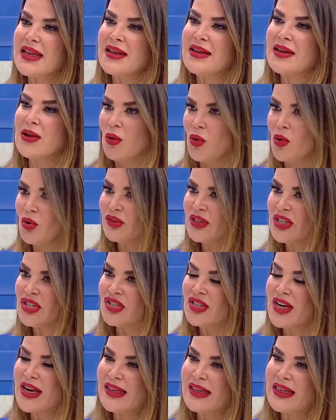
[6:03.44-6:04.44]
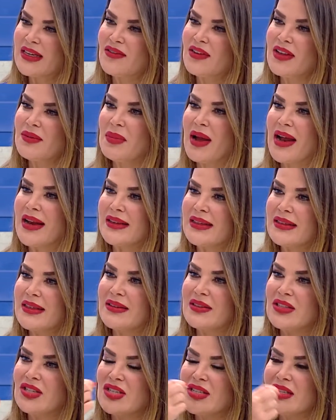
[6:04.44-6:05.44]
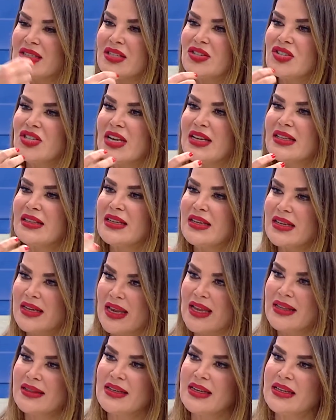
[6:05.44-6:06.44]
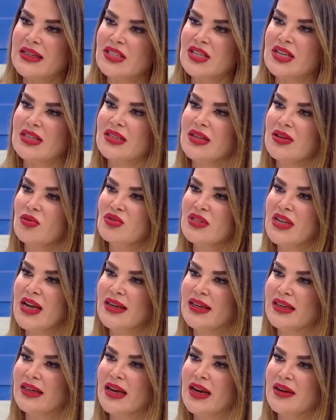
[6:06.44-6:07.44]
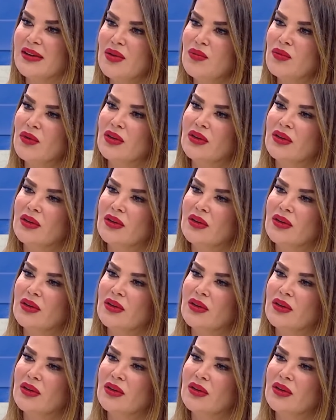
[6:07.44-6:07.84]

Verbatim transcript: de o diş rengini ve belki de dişinizin şeklini etkileyecek özellikler değil mi?